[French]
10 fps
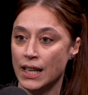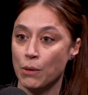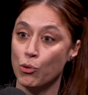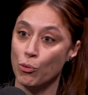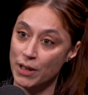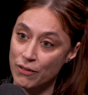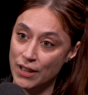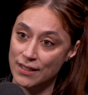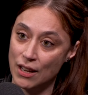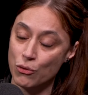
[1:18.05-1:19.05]
Et pour bien
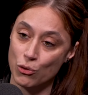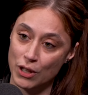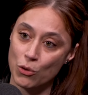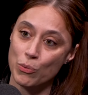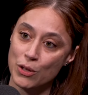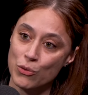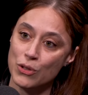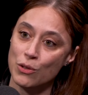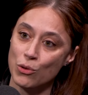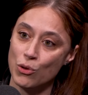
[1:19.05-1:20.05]
faire ça, il faut qu'on accompagne
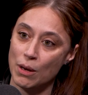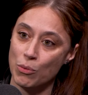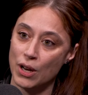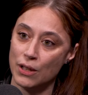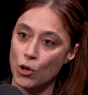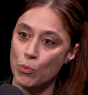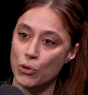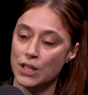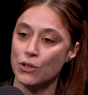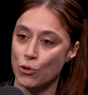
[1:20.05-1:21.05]
aussi nos collaborateurs
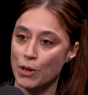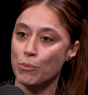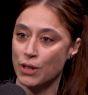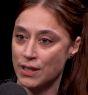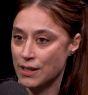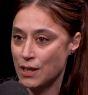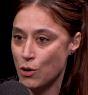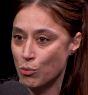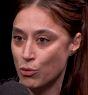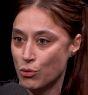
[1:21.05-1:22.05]
pour qu'ils se sentent bien pour exercer
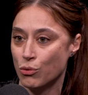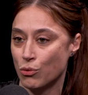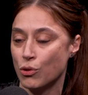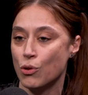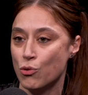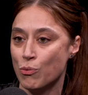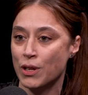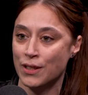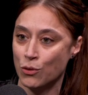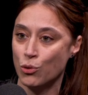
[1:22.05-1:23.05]
leur boulot. Donc
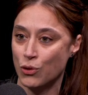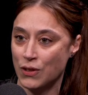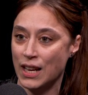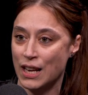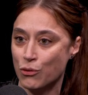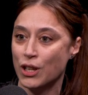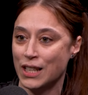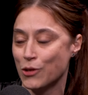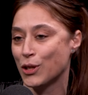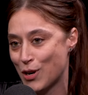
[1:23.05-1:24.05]
l'humain des deux côtés, à la fois
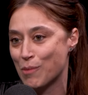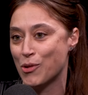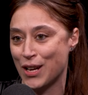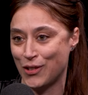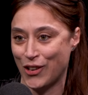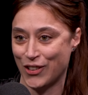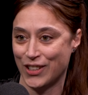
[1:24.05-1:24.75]
client et collaborateur. Donner